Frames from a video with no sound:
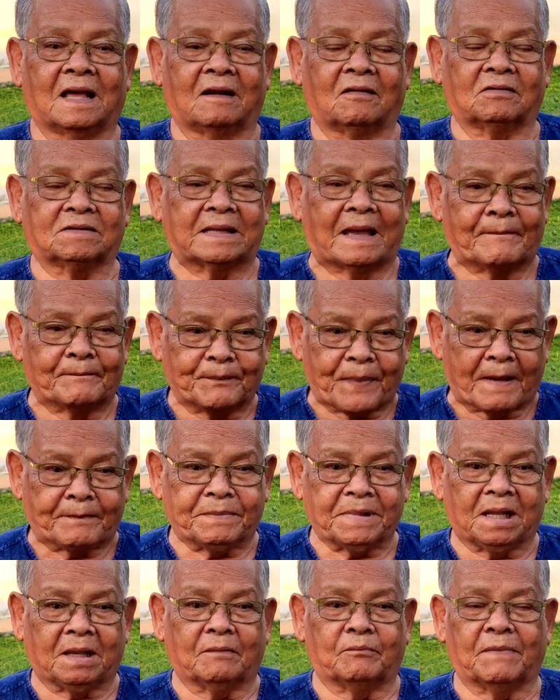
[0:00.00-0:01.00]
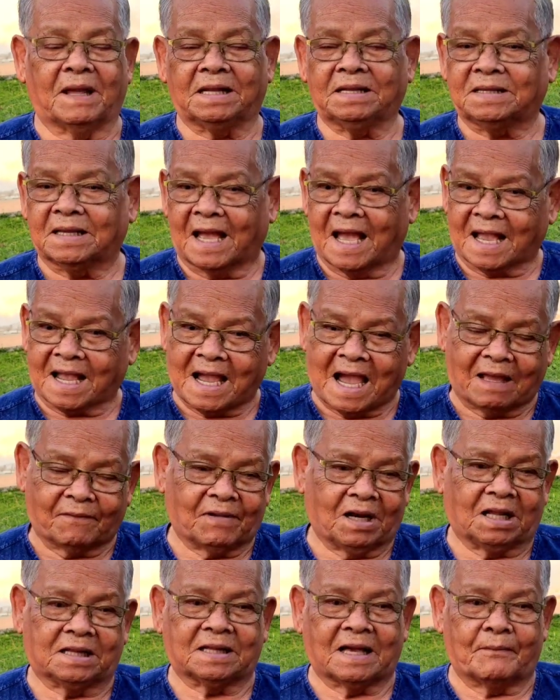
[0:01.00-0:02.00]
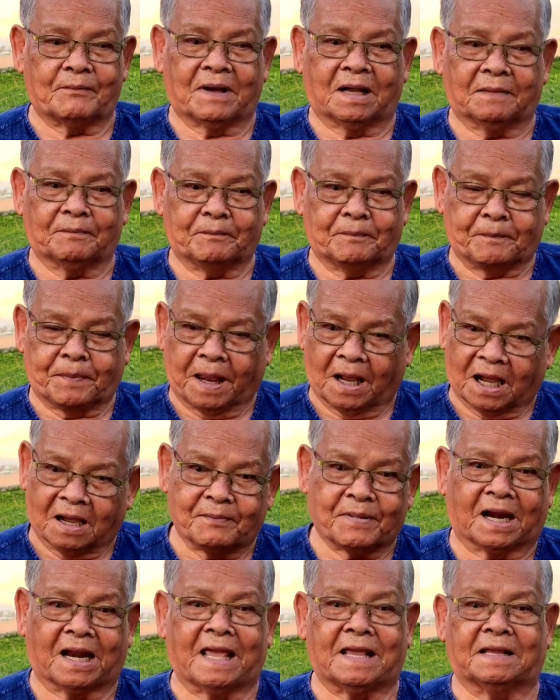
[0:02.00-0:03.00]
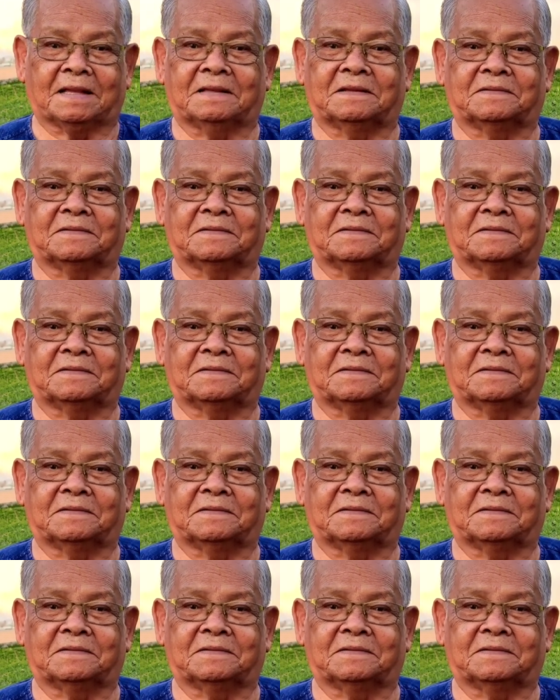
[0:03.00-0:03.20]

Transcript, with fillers: ถ้าเราทำปั๊บเนี่ย มันจะอาฆาตไปเลยตามมึงเพิ่มอะไร